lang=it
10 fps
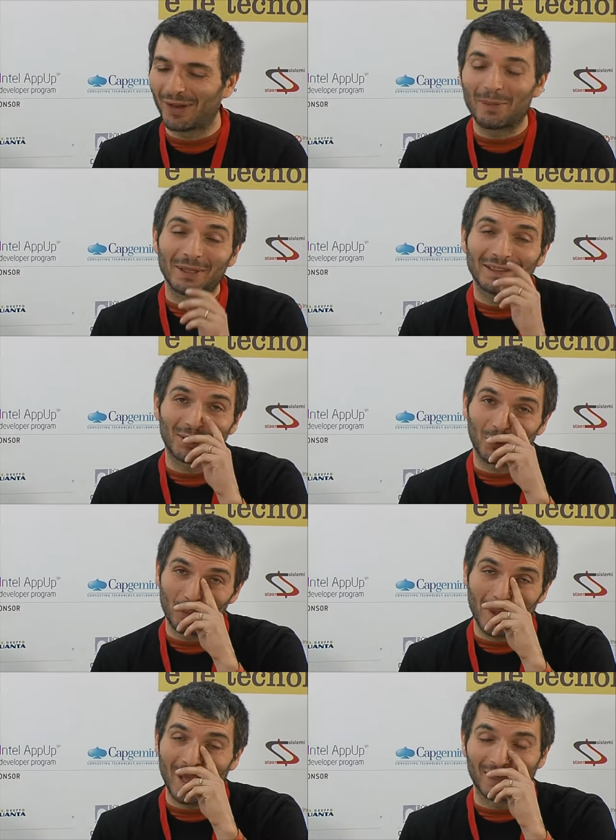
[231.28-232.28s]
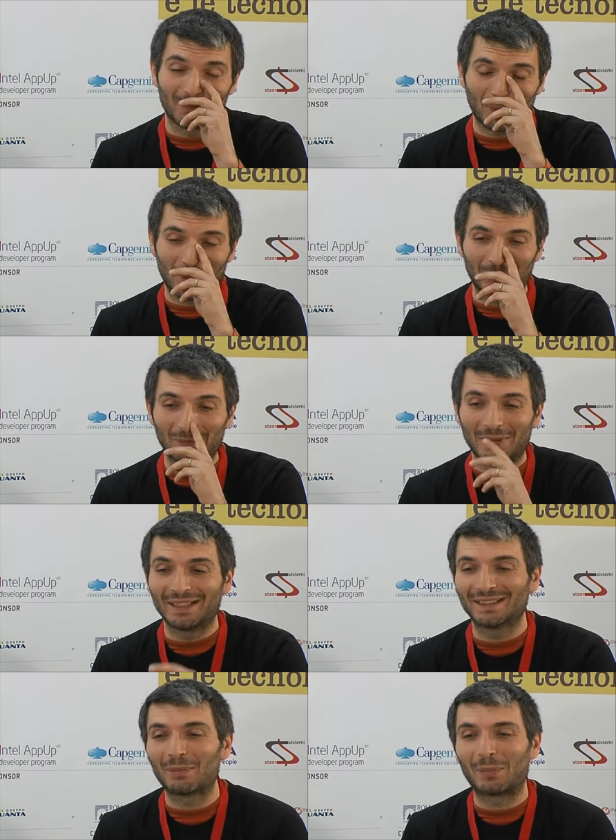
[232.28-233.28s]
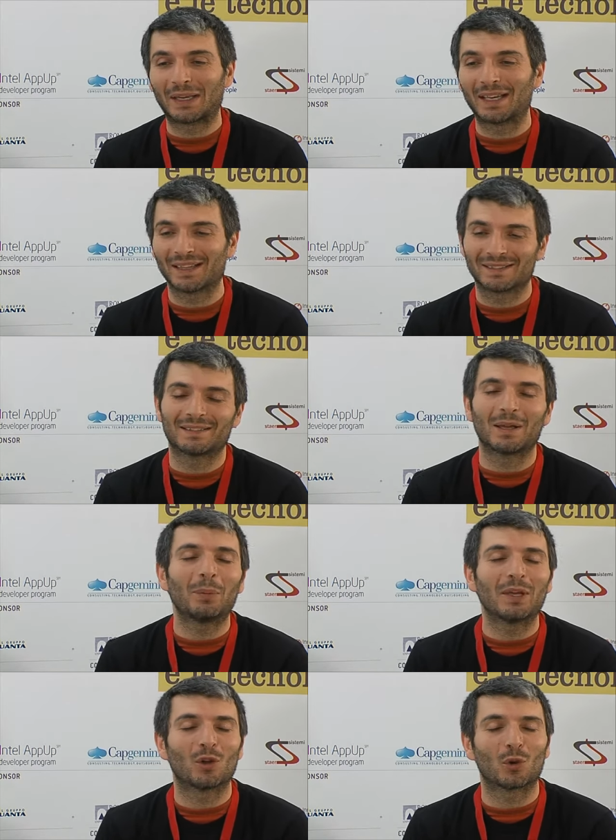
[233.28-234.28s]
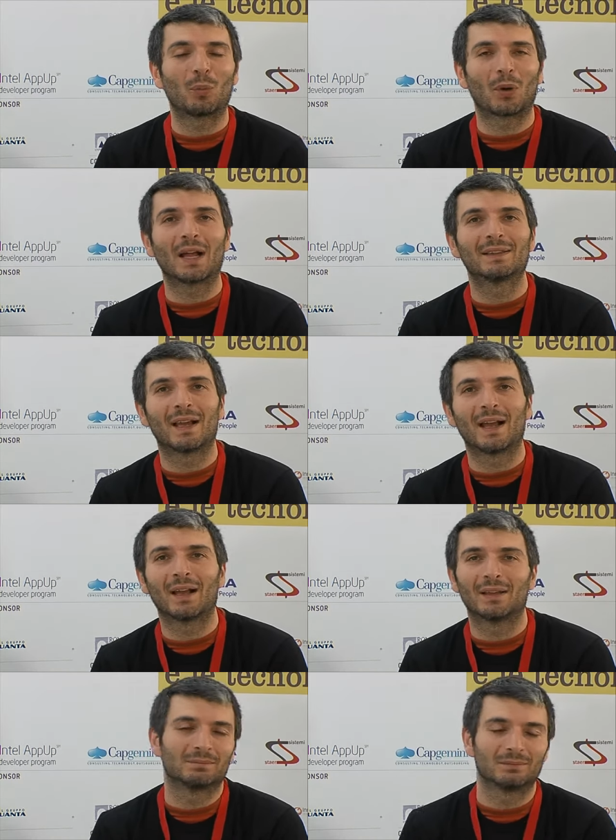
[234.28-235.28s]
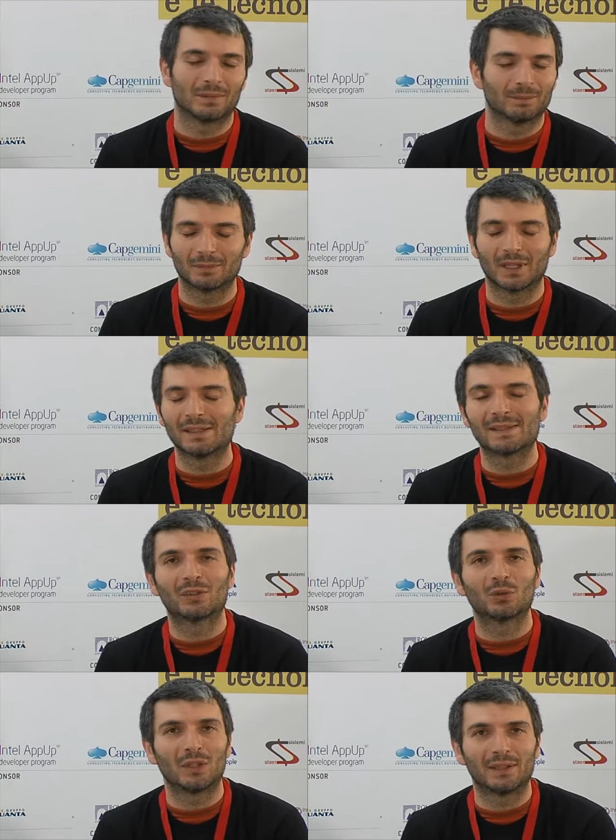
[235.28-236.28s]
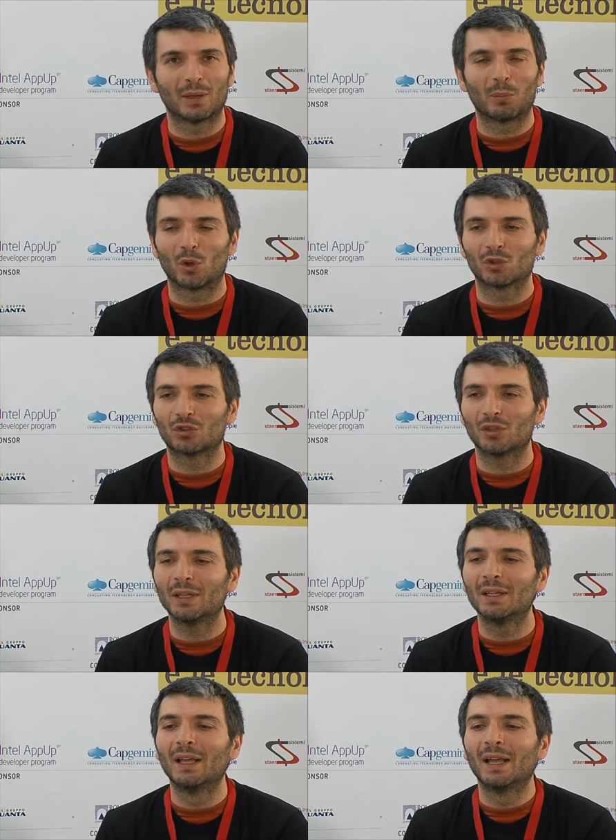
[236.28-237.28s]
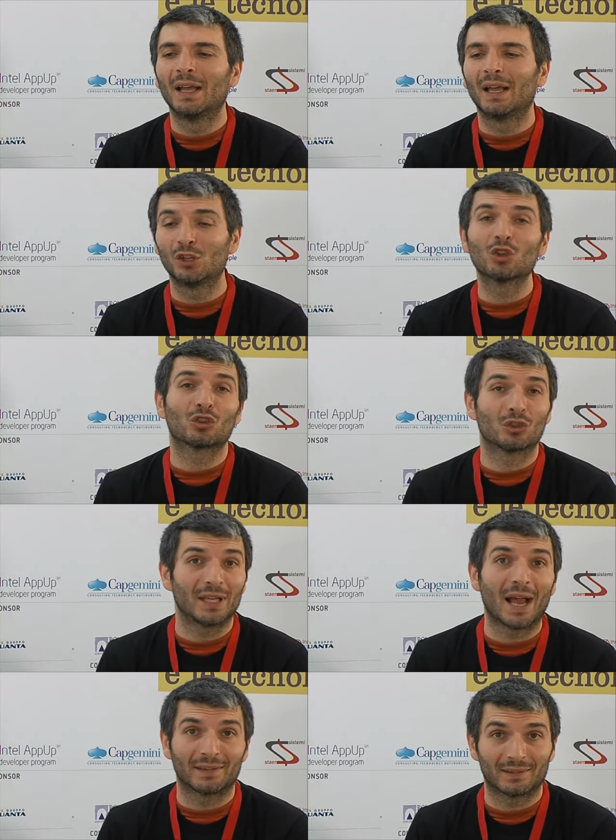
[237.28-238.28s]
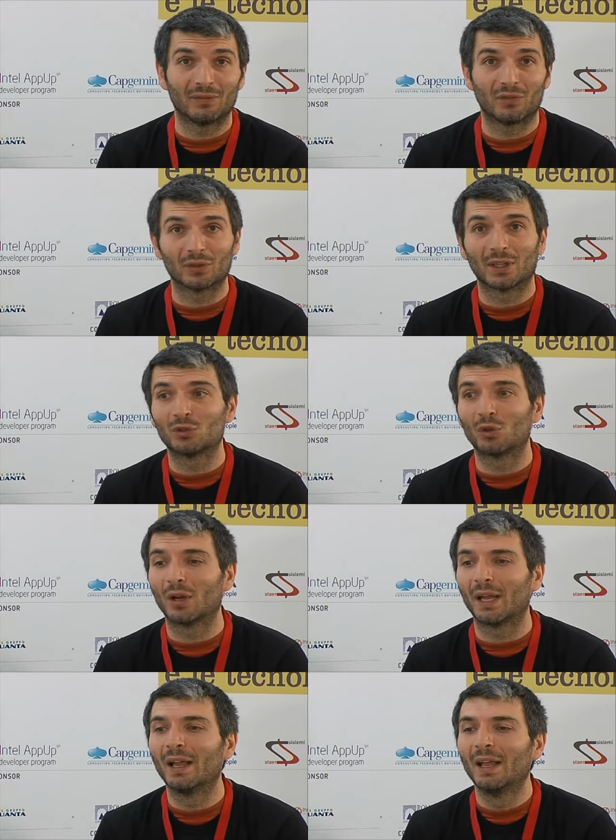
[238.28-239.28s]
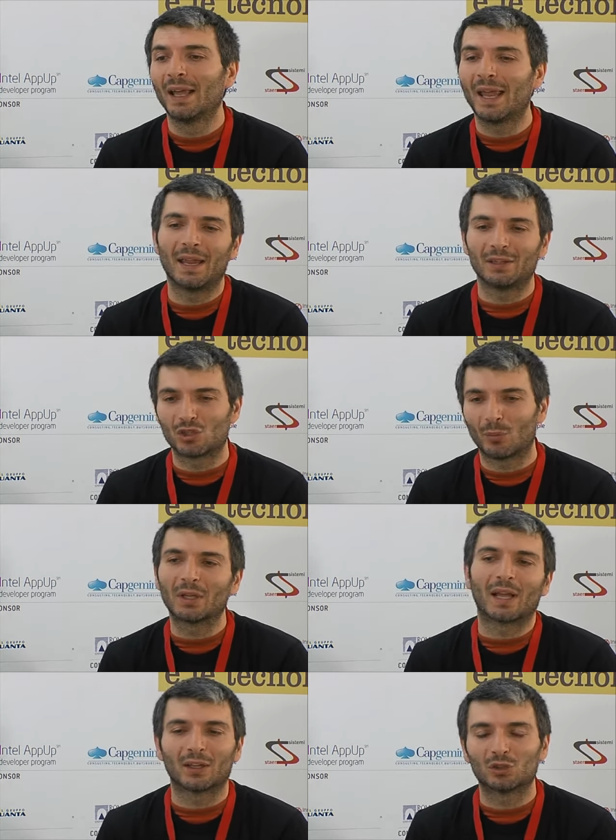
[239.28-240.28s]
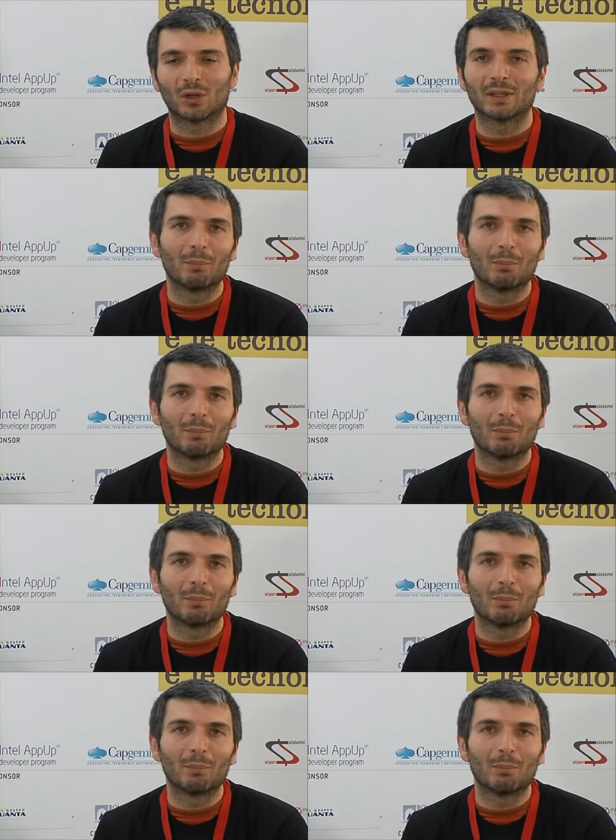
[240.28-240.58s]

veramente globale probabilmente perché la startup è incorporata mm, negli Stati Uniti a Boston. Eh, io sono di Asti, il fondatore e diciamo, il creatore